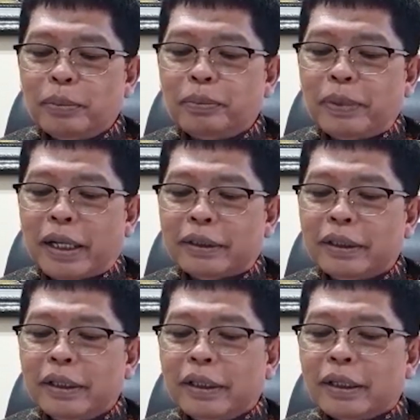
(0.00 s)

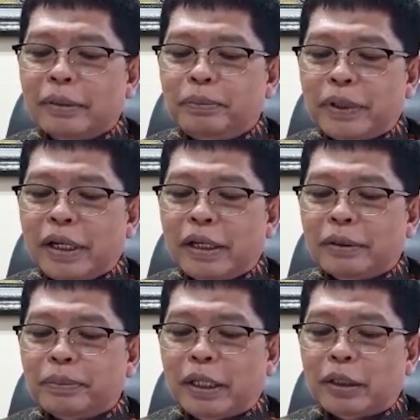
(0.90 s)
empat
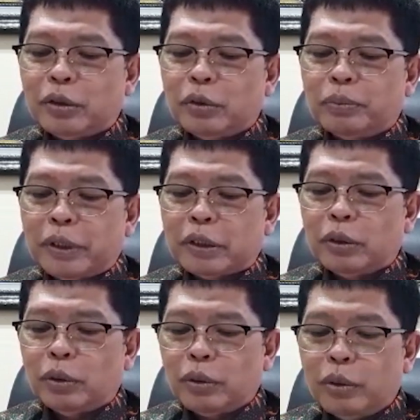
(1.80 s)
geprek bensu plus
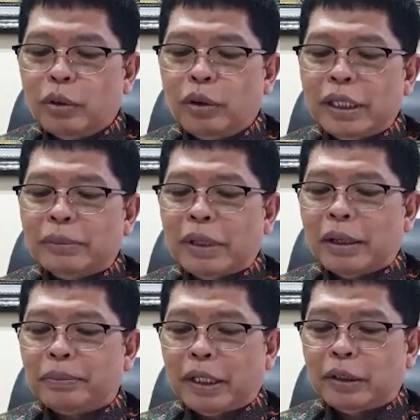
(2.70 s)
logo,
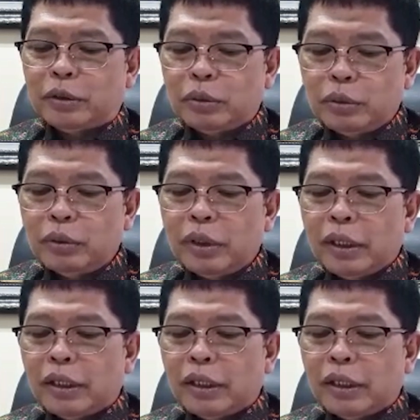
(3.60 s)
lima bensu,